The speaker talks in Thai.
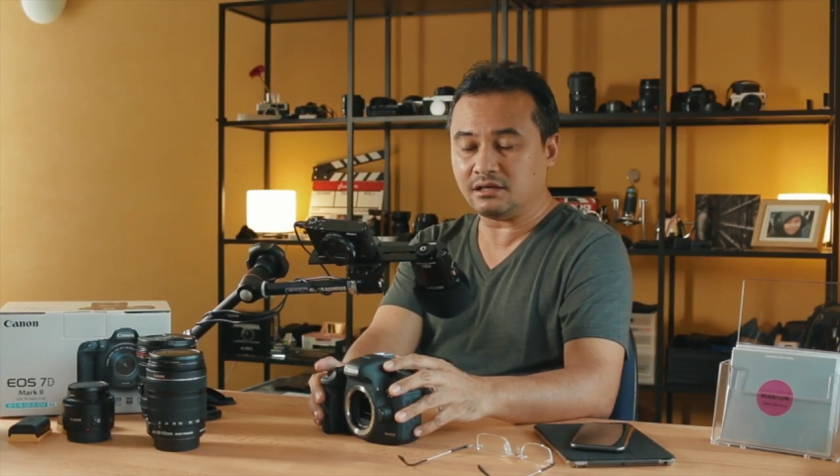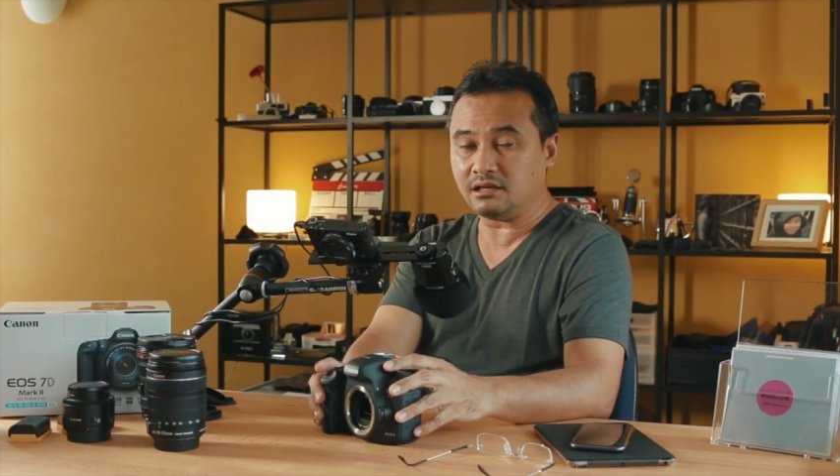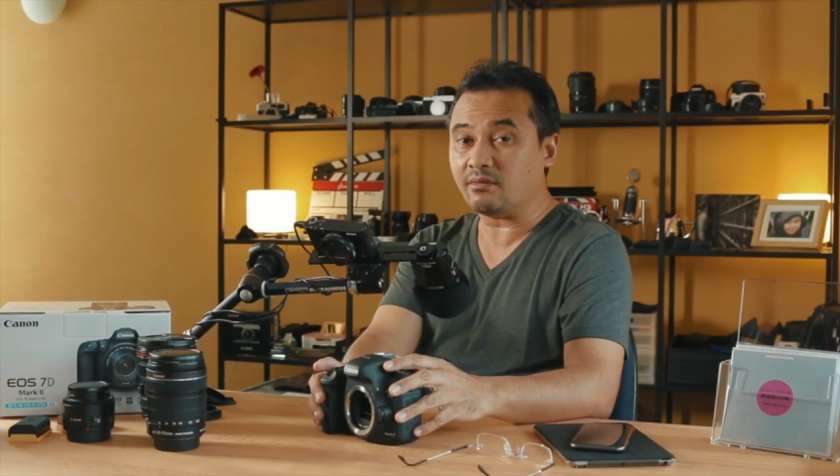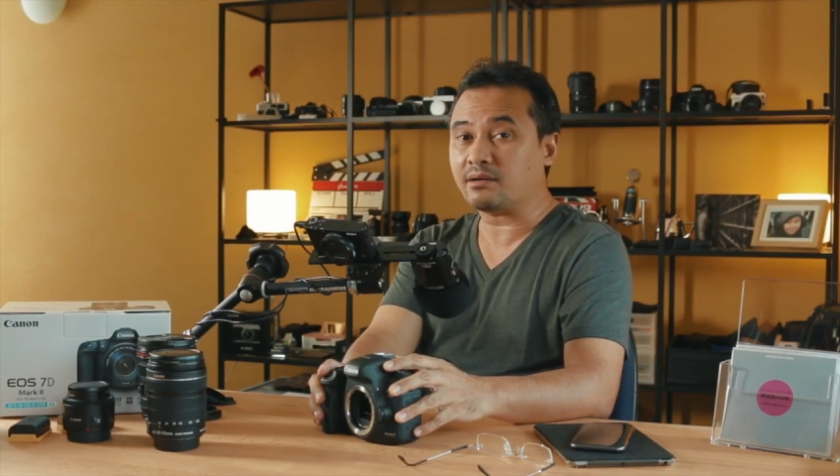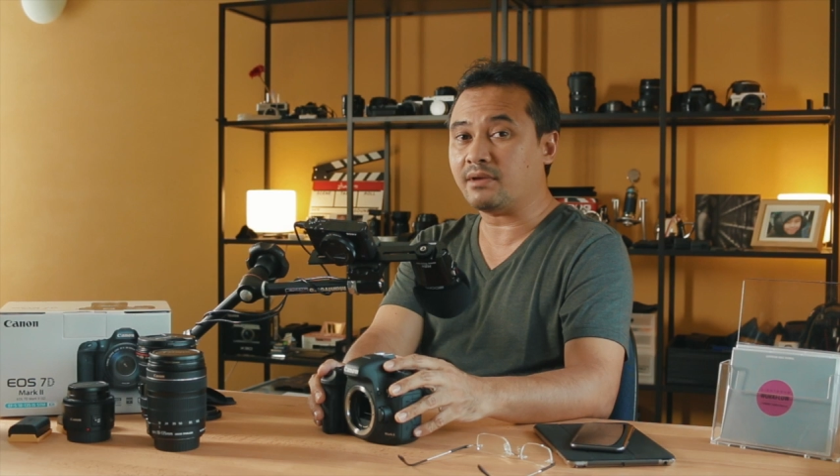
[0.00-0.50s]

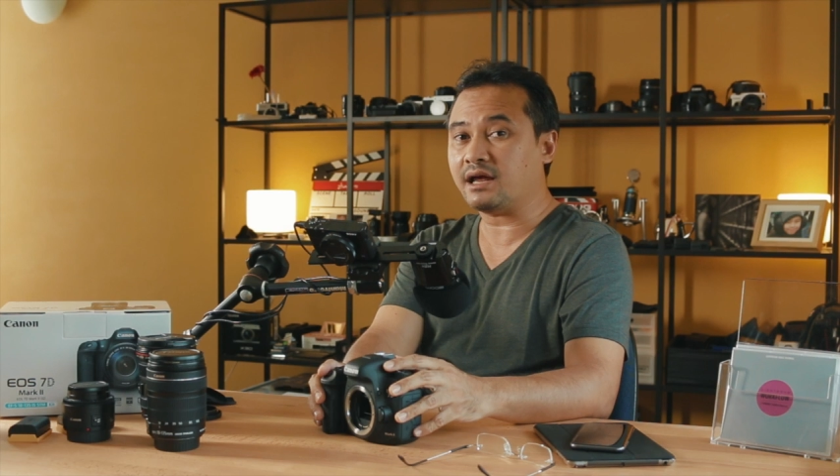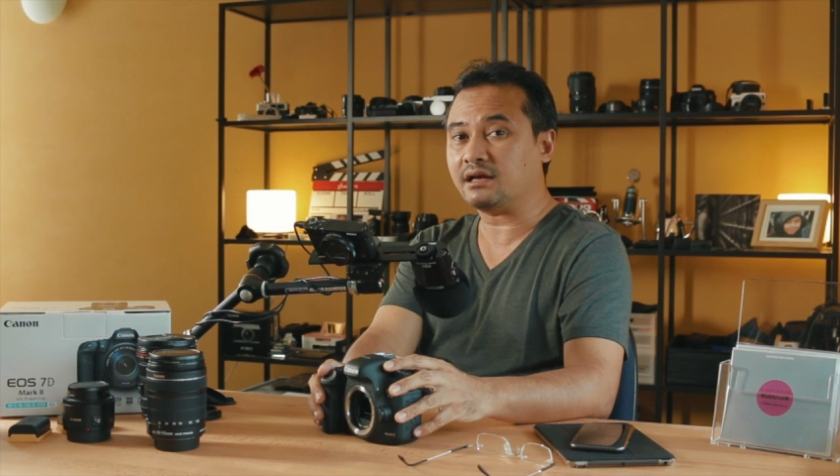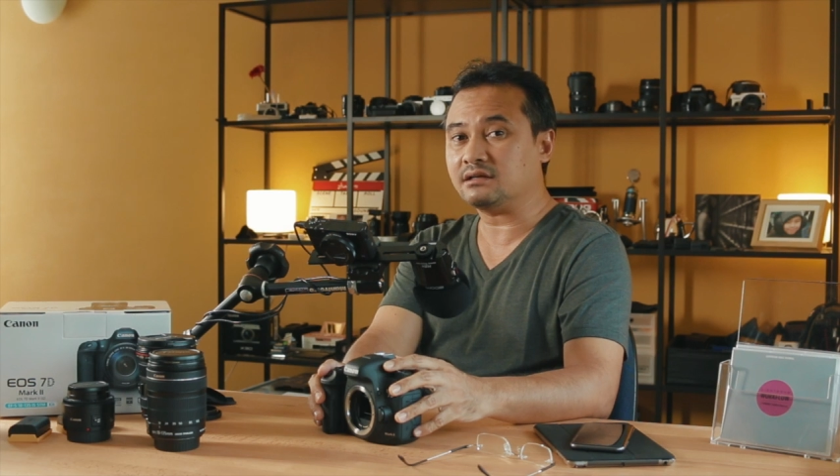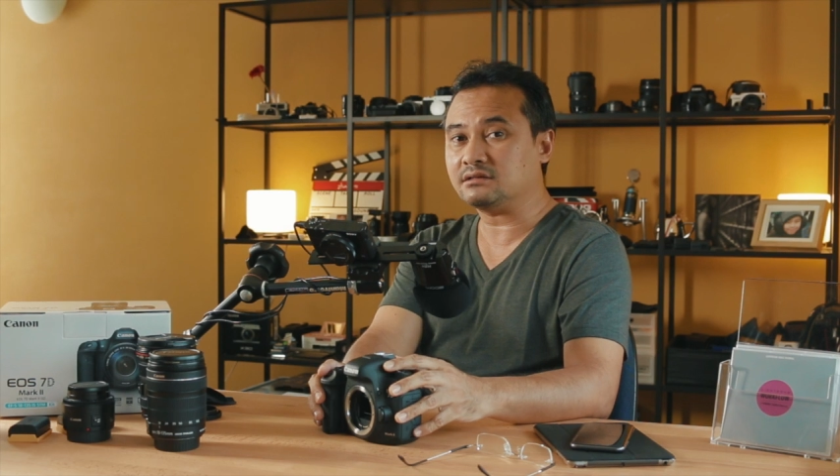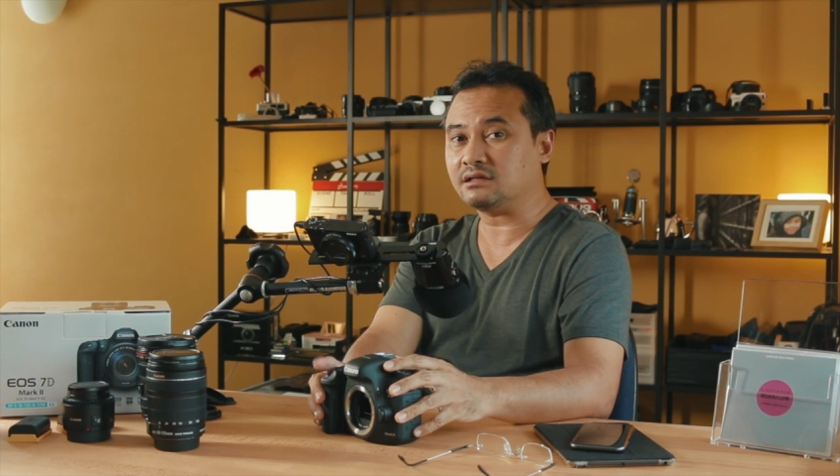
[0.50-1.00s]
ดีมา
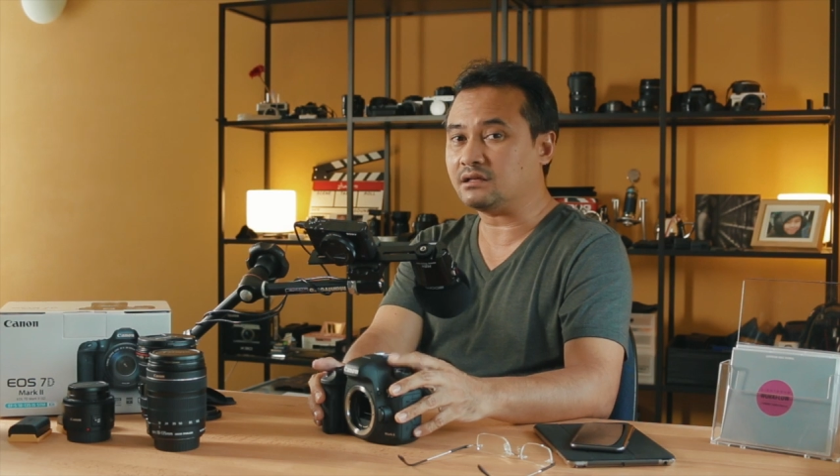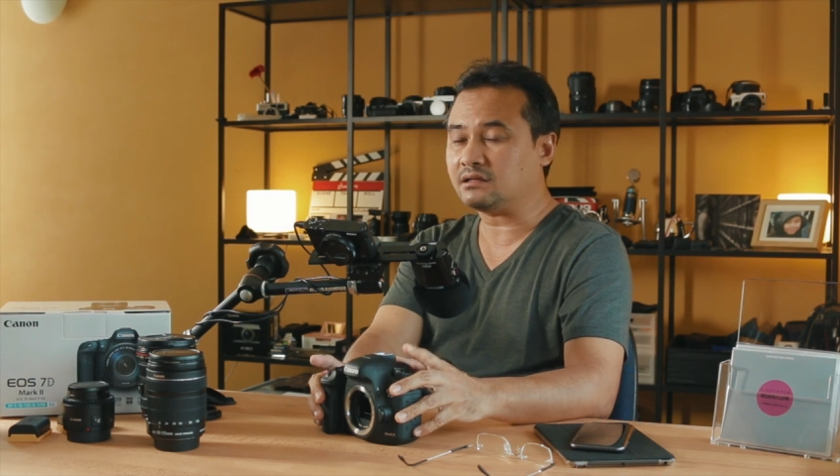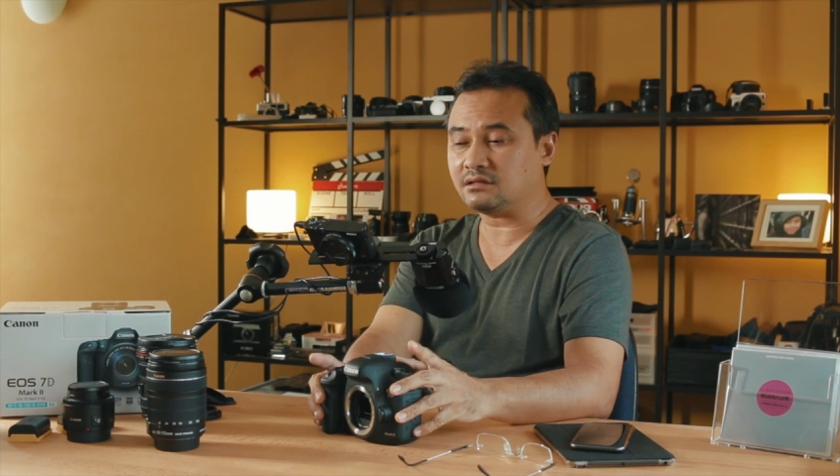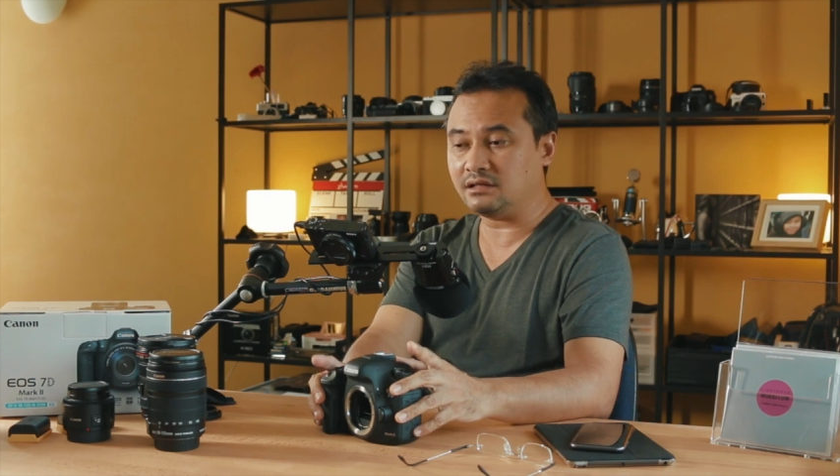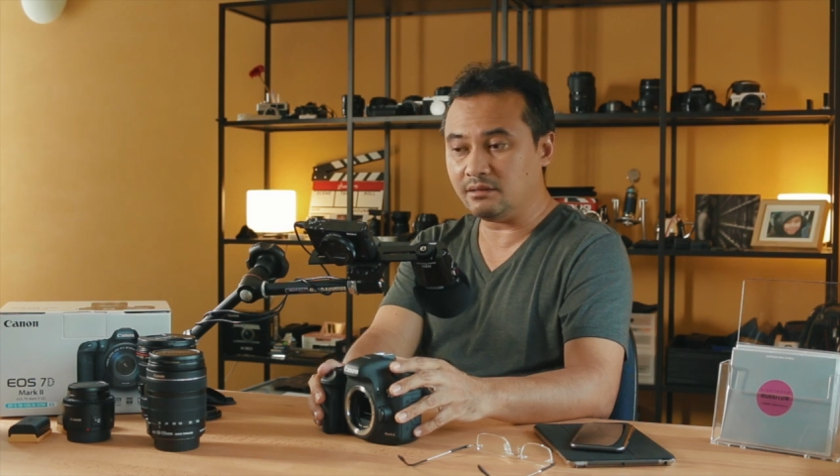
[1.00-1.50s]
กๆนะ
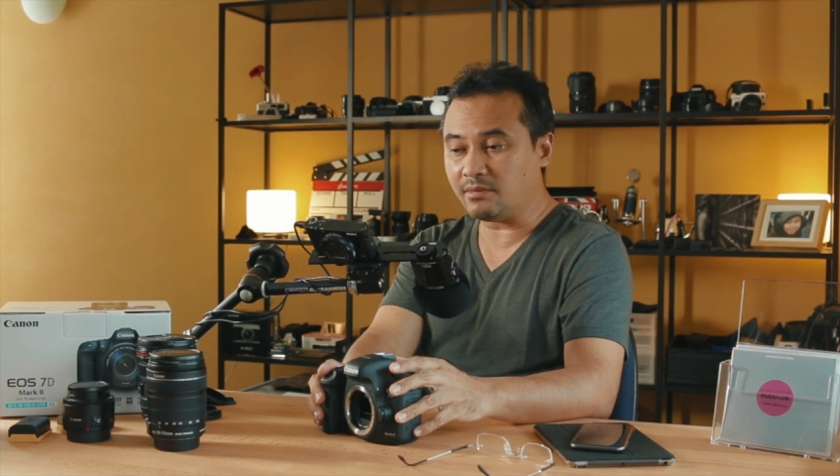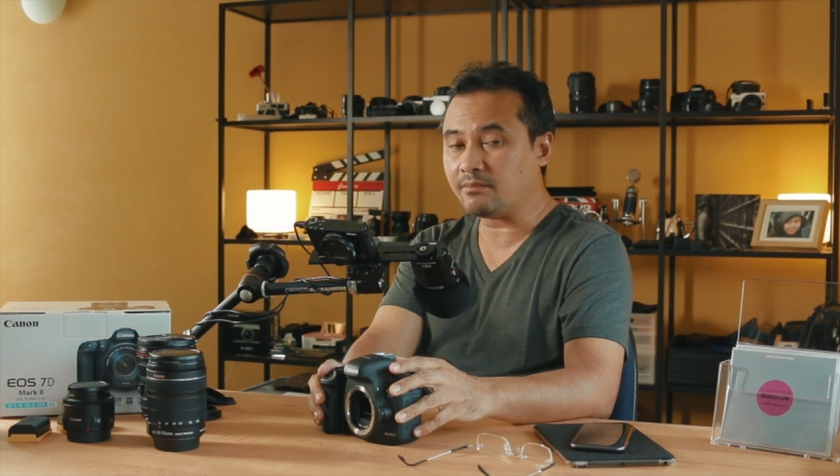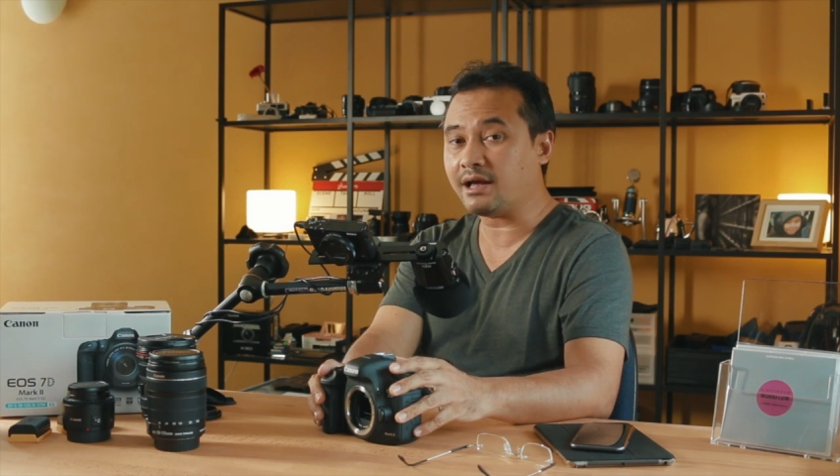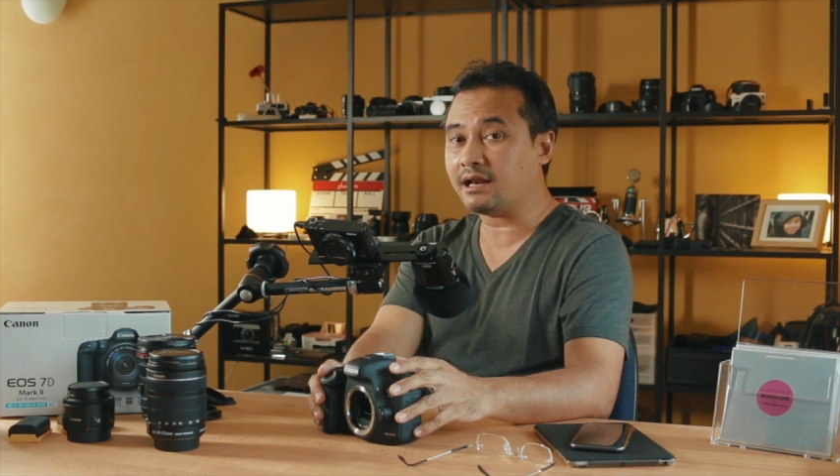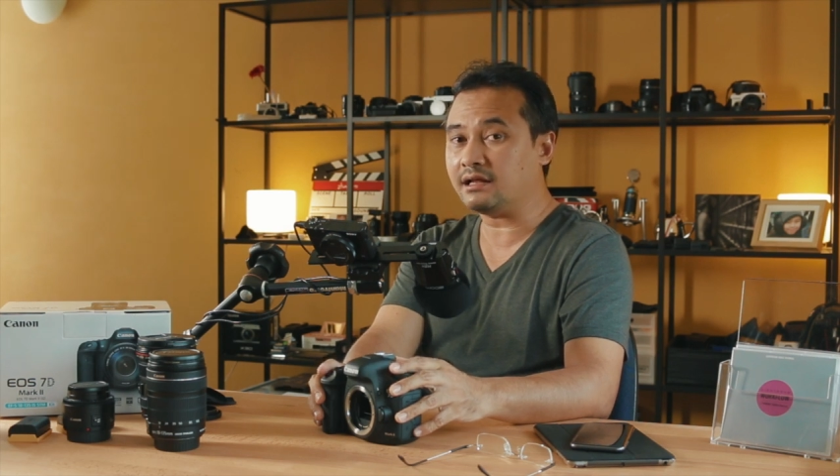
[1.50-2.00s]
ดี
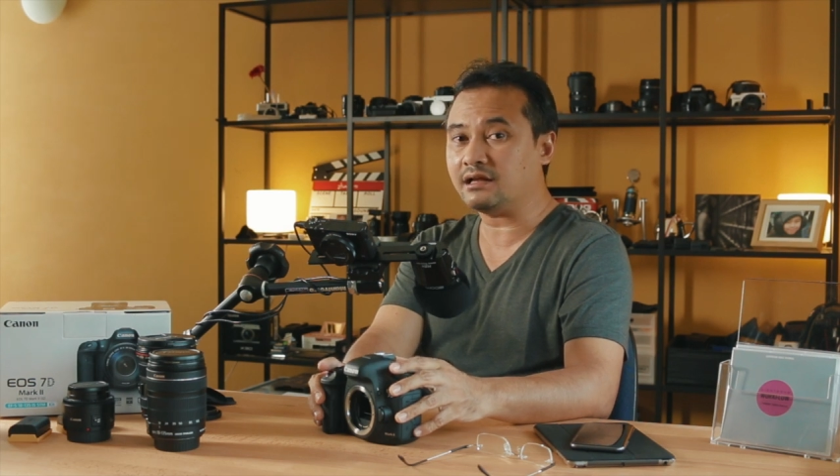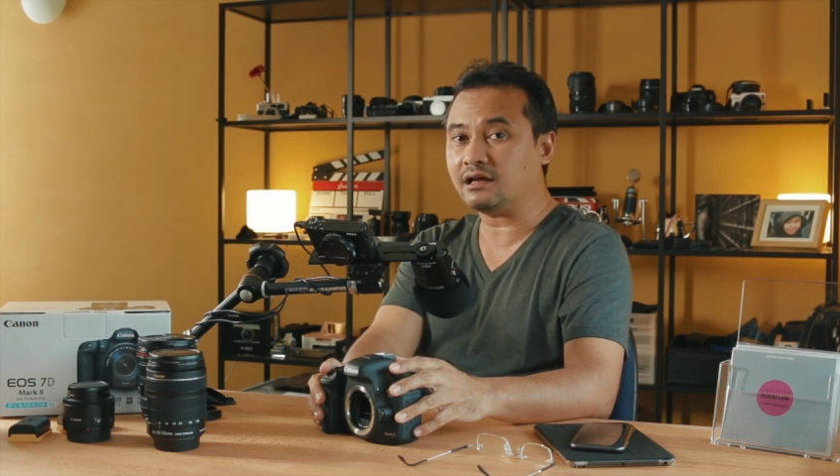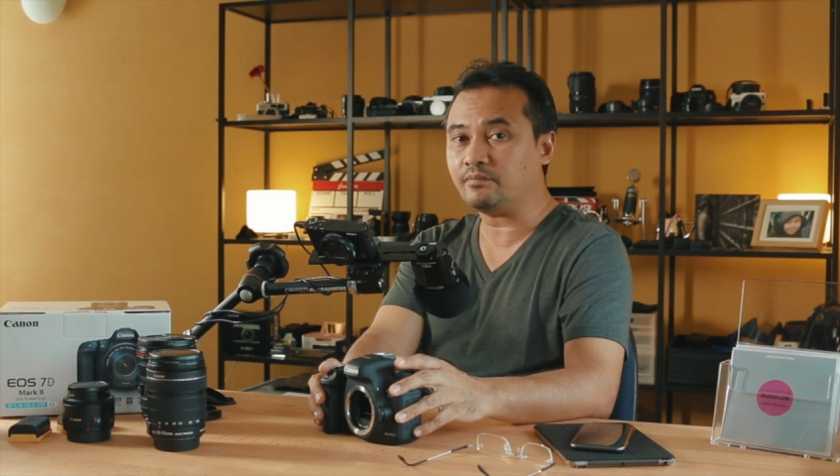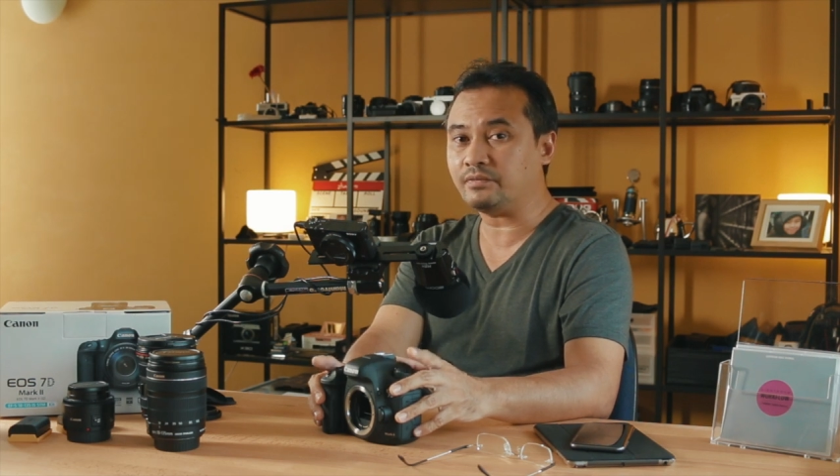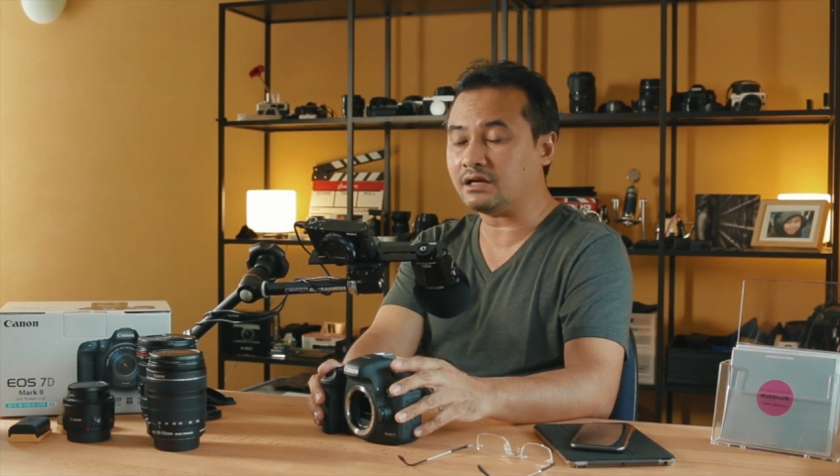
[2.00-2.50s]
มากๆเลยนะครับ